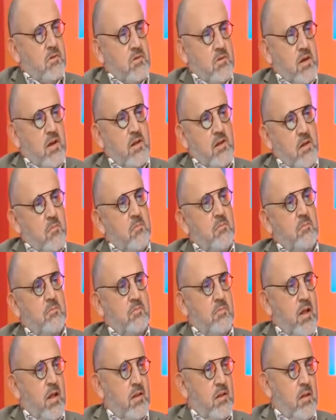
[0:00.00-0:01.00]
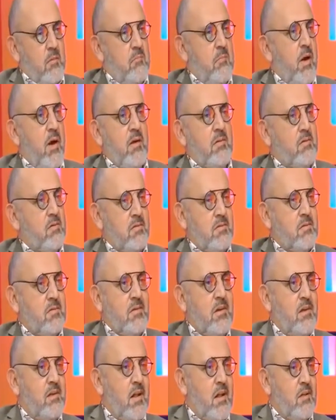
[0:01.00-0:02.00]
si era tan tanta paz
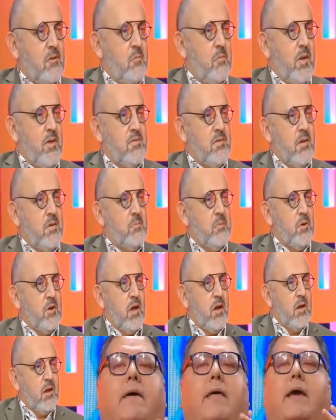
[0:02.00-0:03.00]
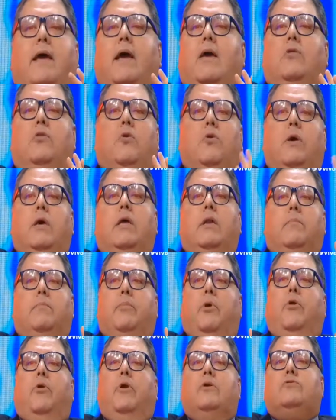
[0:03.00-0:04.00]
y tanto placer. Ya me estaba dejando ir,
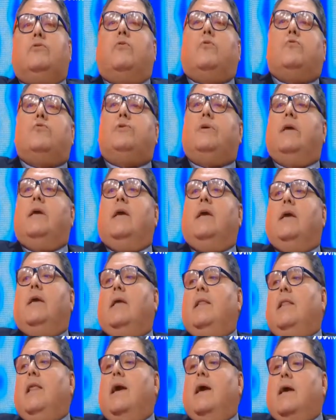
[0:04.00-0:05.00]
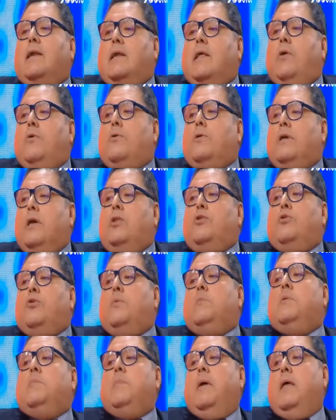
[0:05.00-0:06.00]
pero en eso escuché el desgarrador llanto
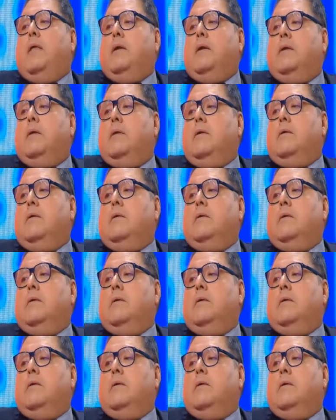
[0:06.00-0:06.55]
de mi padre.